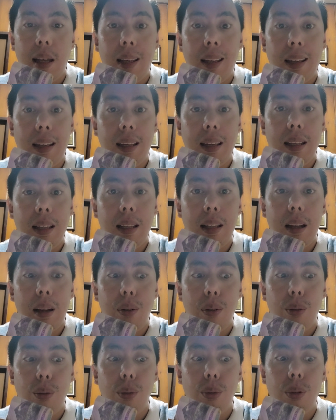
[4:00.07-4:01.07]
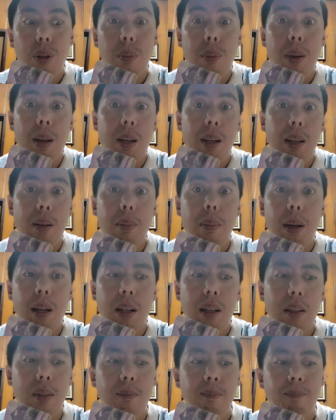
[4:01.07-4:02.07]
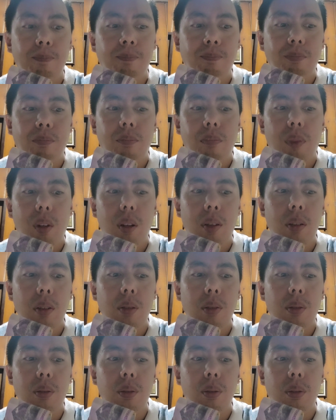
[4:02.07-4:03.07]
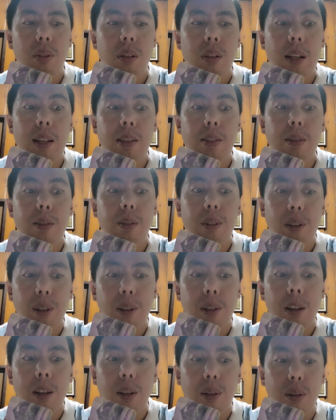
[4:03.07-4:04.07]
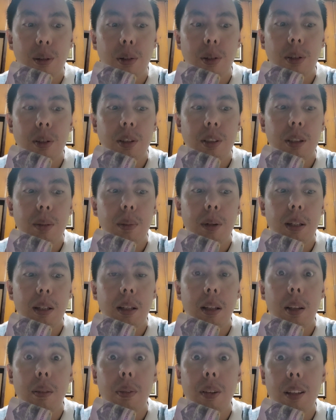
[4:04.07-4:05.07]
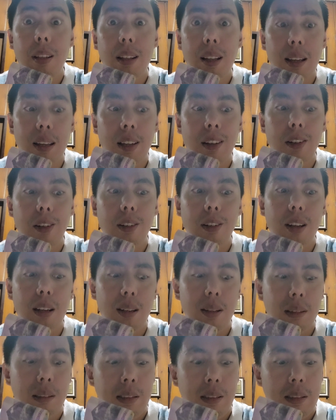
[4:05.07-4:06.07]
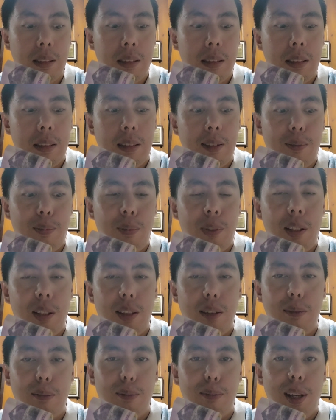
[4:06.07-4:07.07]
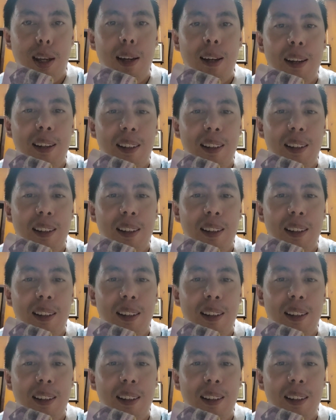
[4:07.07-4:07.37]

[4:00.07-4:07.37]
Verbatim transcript: na iinit ang ulo ng mga iba. So, lesson learned ito sa mga delivery rider na um,